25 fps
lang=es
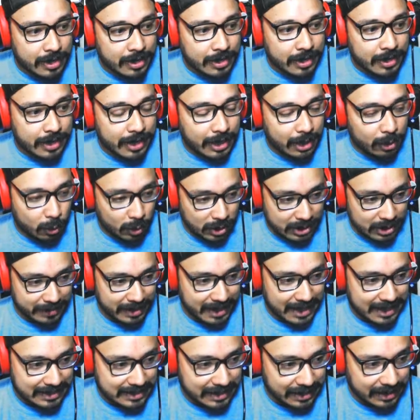Y Luis
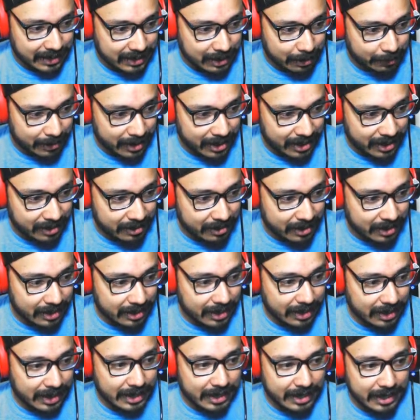Verástegui también.
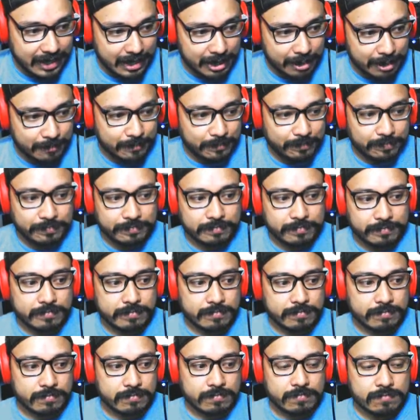Y
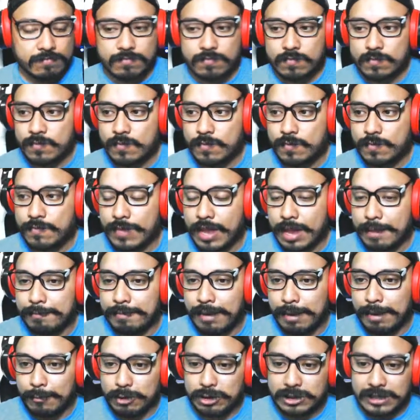
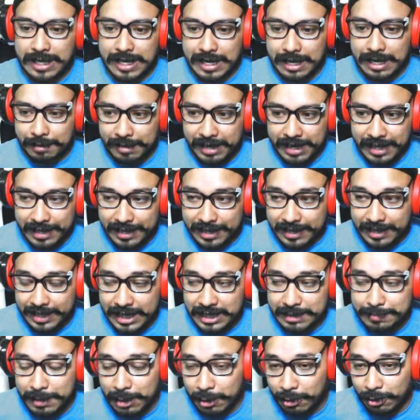vamos a abrir
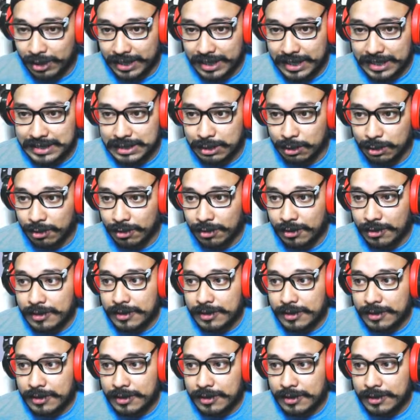10 mejoritas de oro.